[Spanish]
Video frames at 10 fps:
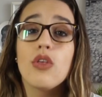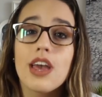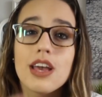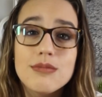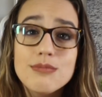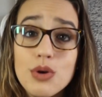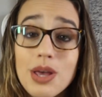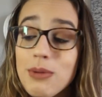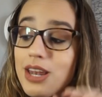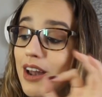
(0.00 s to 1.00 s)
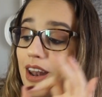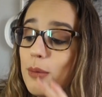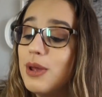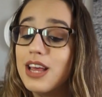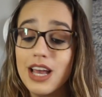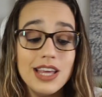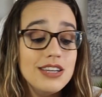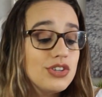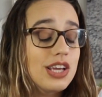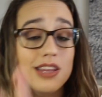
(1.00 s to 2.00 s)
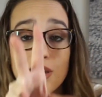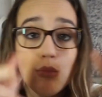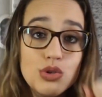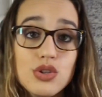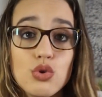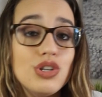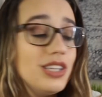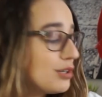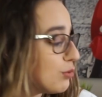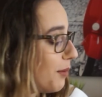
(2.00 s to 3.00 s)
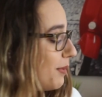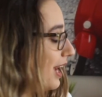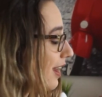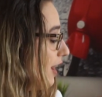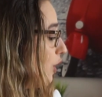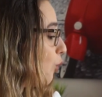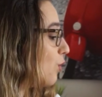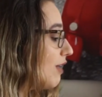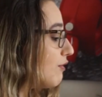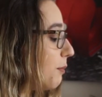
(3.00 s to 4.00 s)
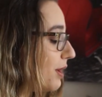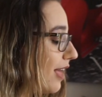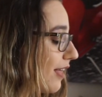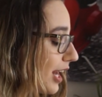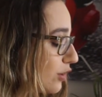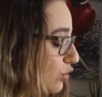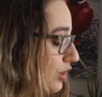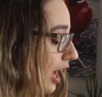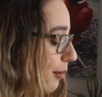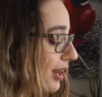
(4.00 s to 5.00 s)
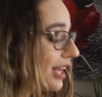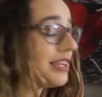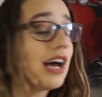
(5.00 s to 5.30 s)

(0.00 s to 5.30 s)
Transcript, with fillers: Y dije, voy a mirar, a ver, que aquí no sé, tiene muchas cositas, voy a mirar una alfombrilla de ratón, a ver qué